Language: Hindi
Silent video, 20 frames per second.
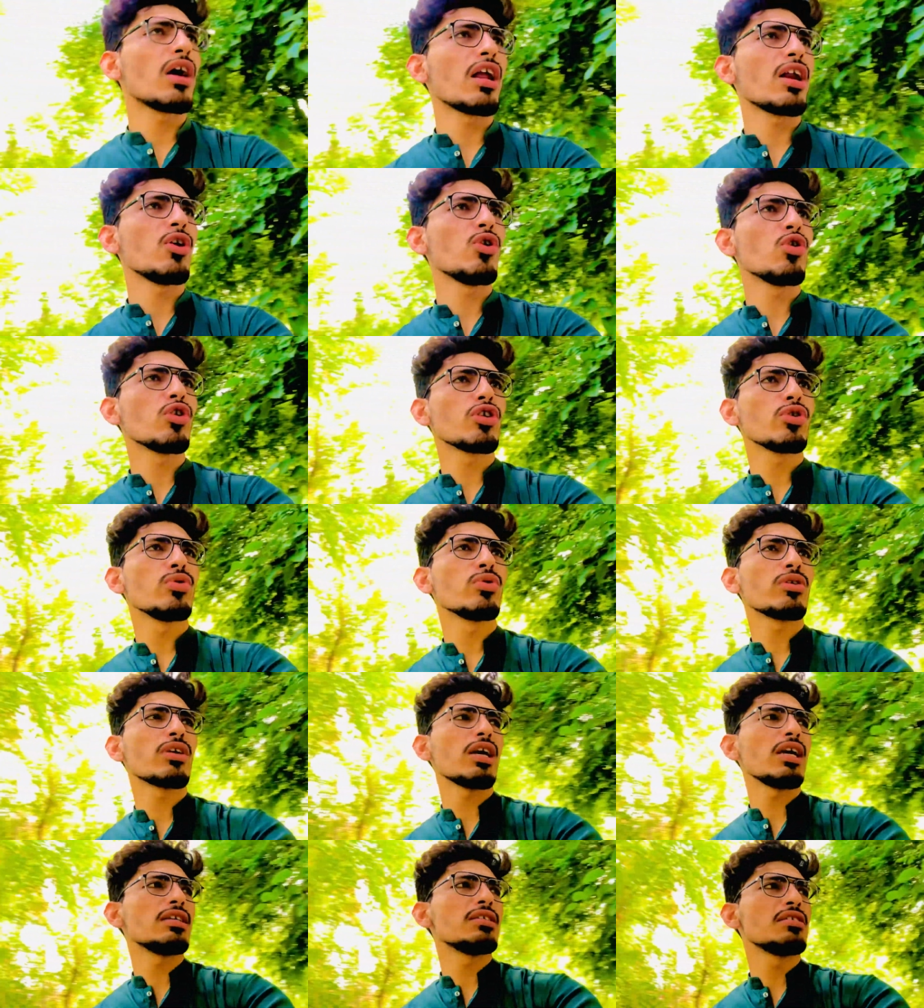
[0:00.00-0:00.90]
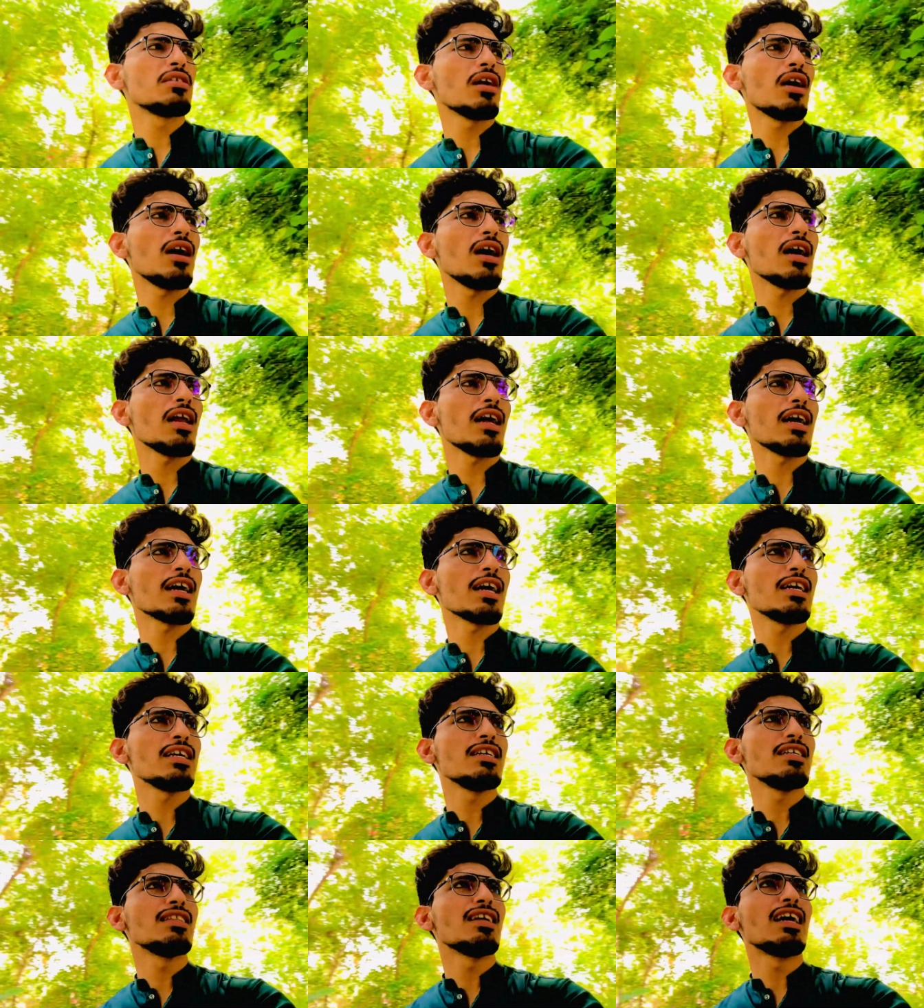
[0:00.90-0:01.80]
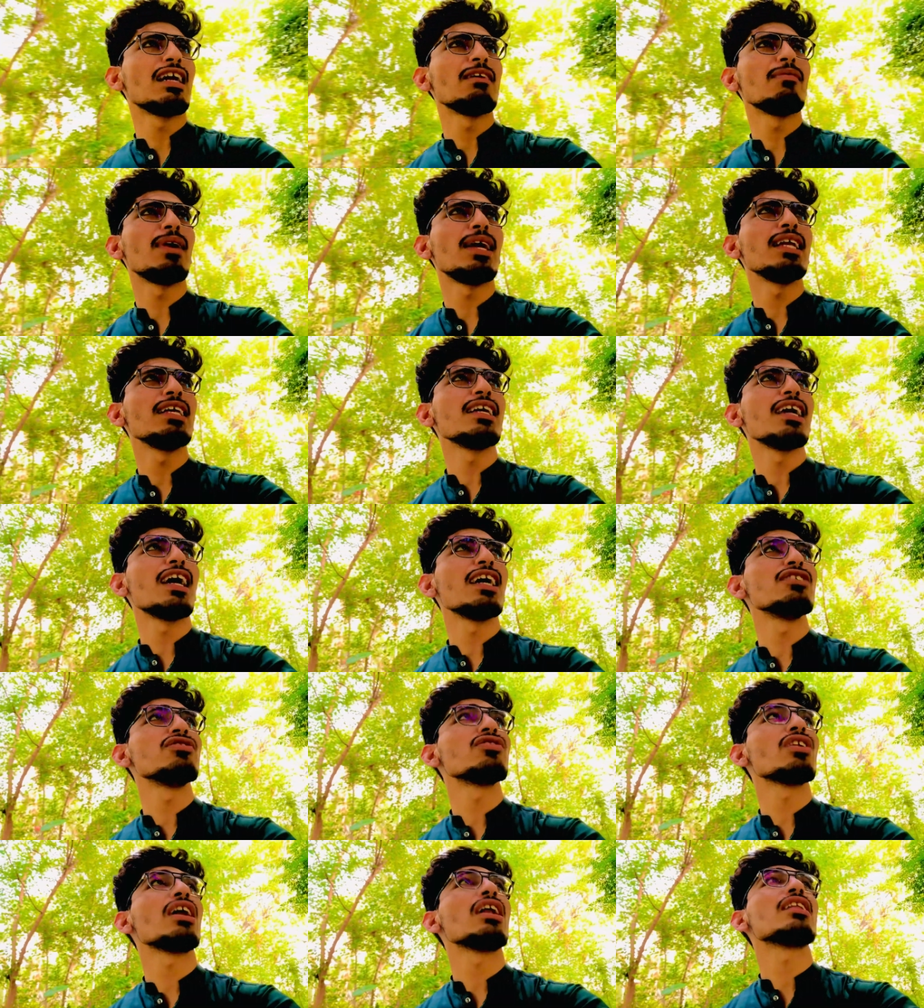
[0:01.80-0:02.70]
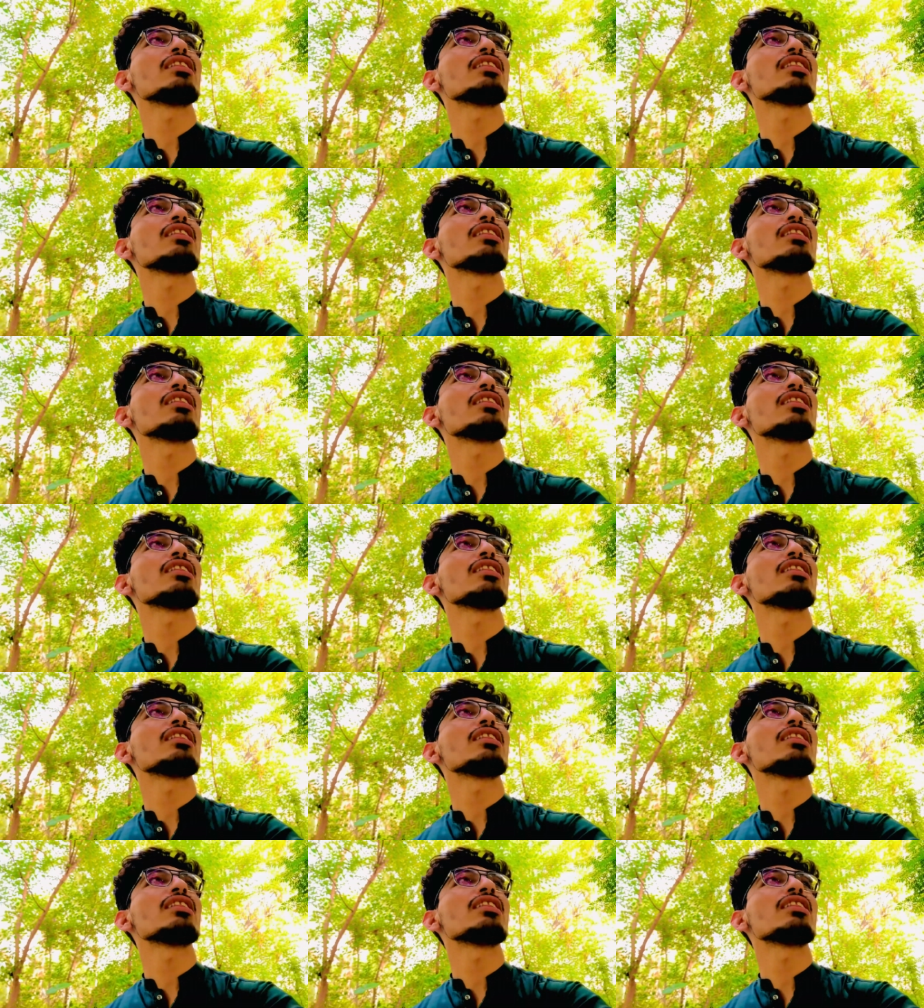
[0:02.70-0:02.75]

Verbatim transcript: कर लो क्योंकि यार आगे ईद आने वाली है इन